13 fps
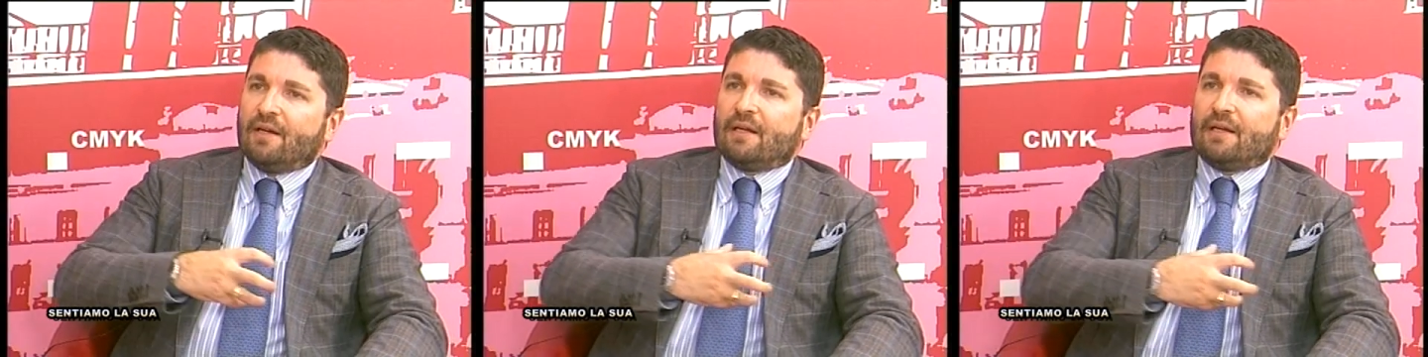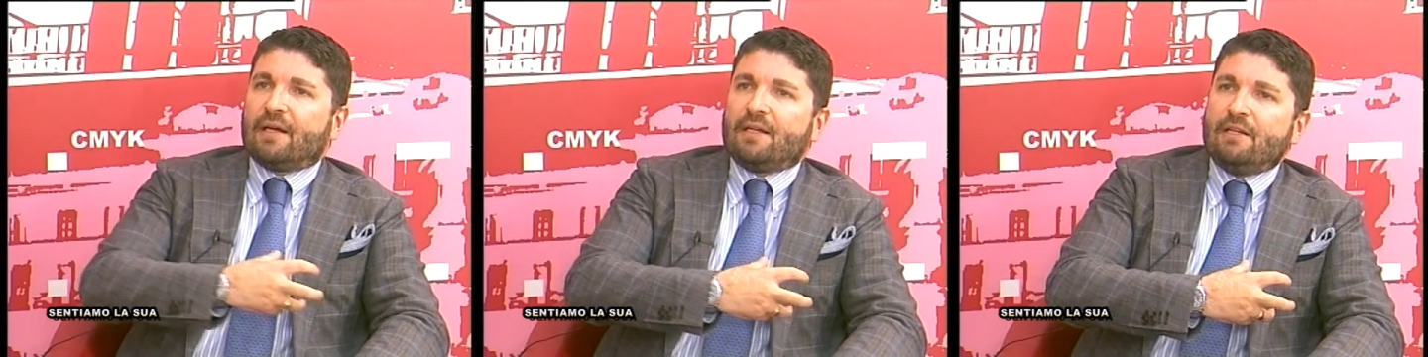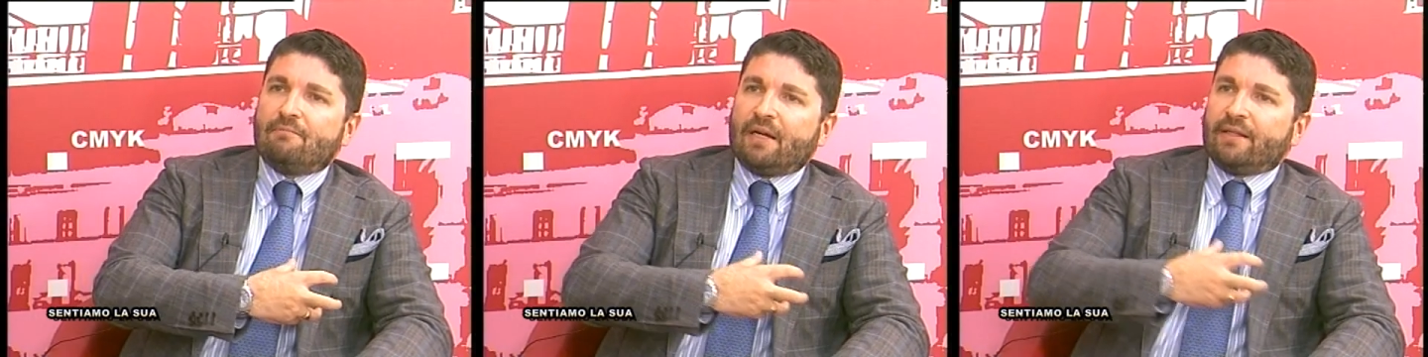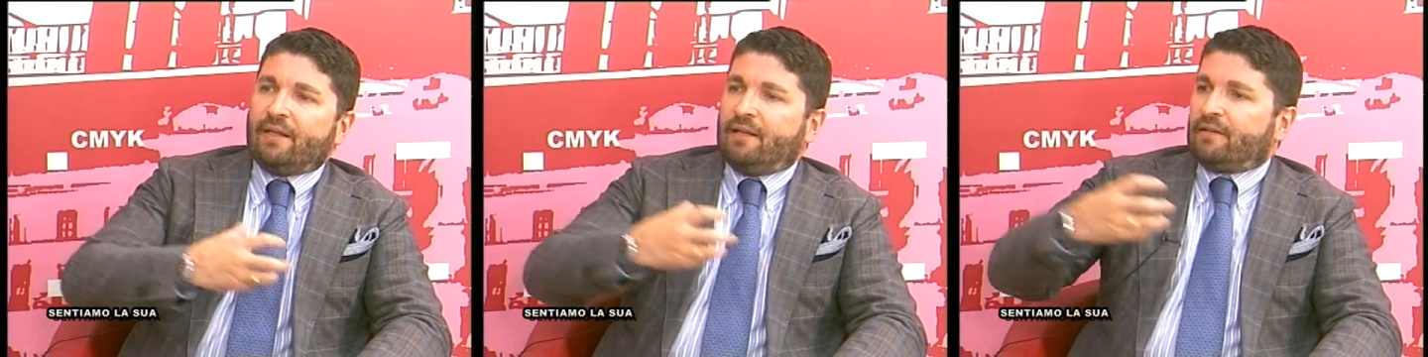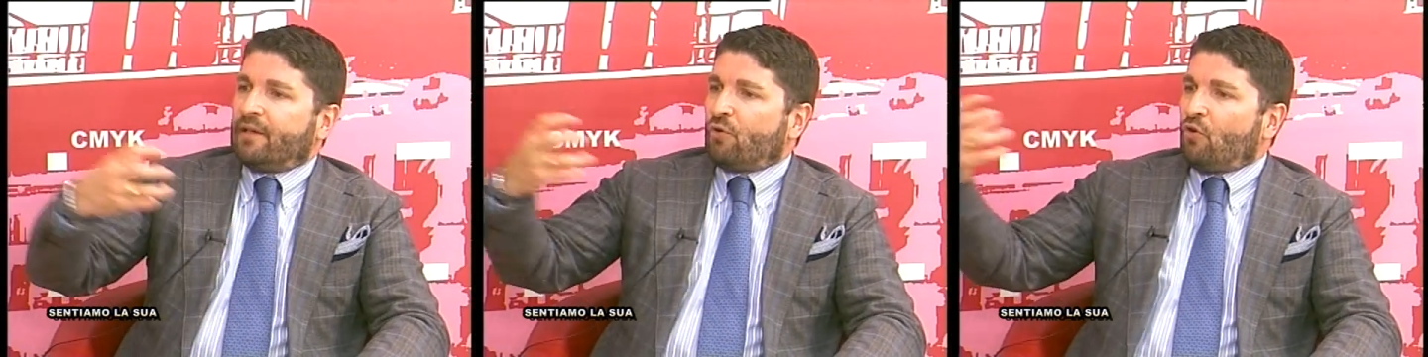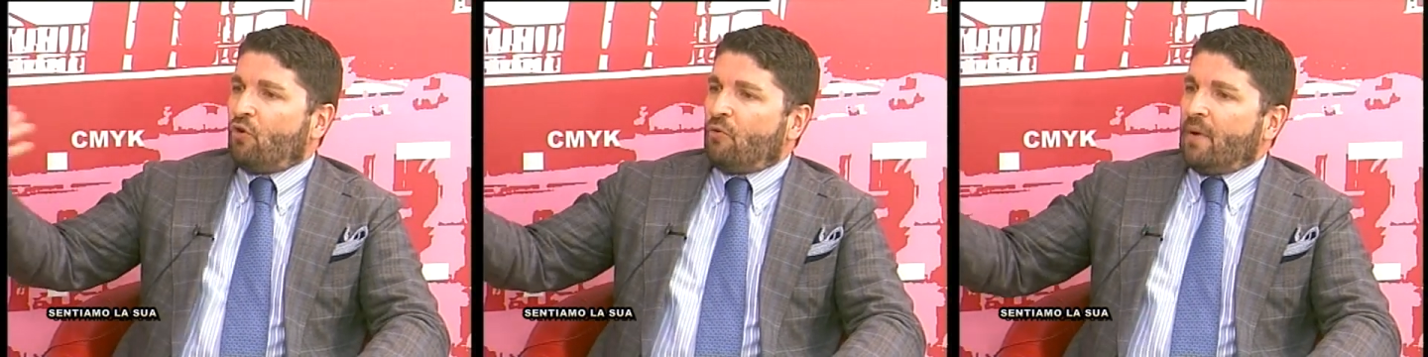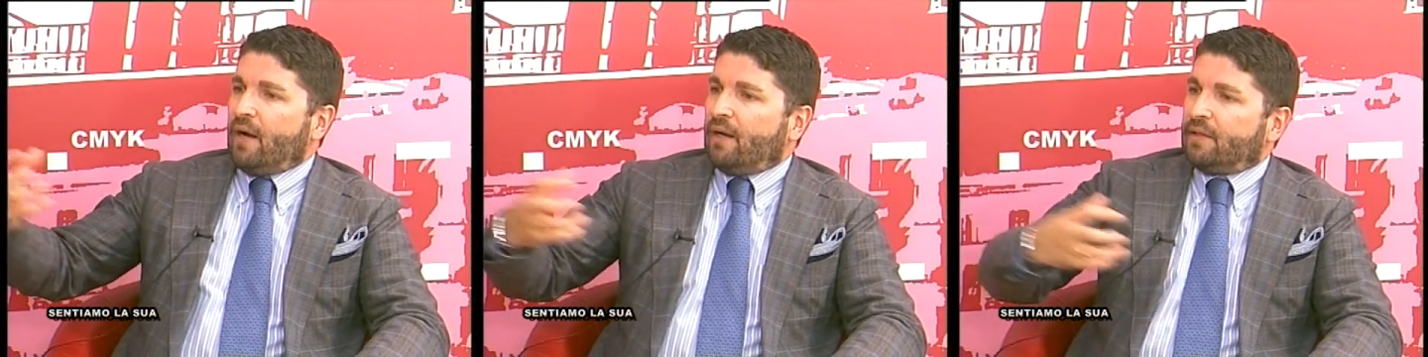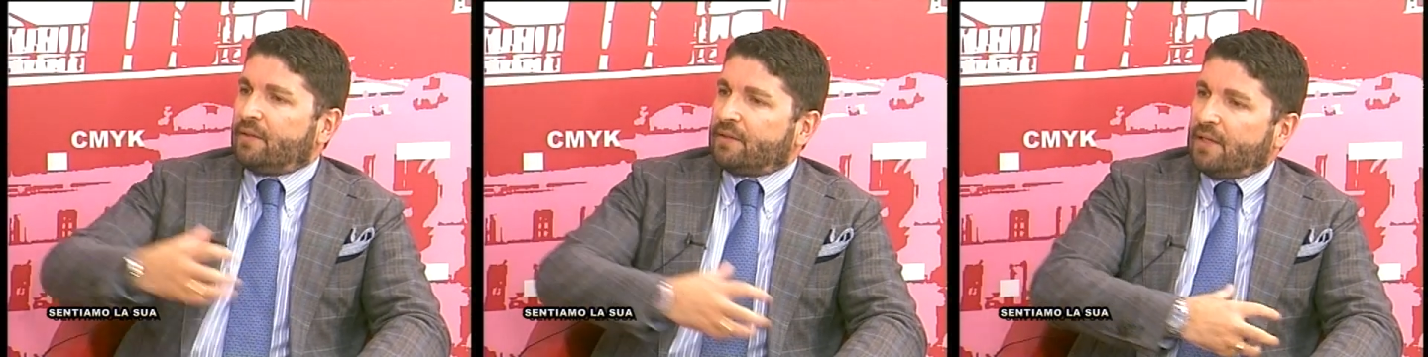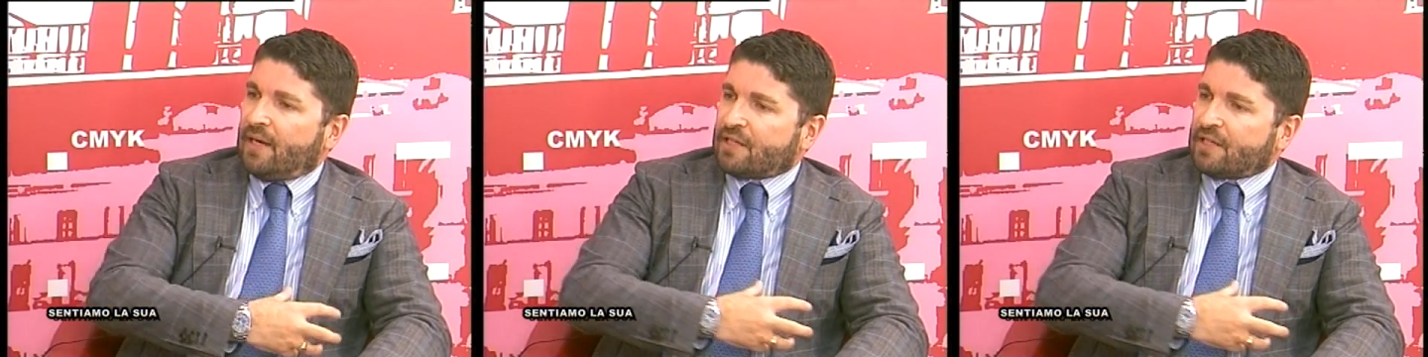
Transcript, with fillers: la, il magnete Roma eh,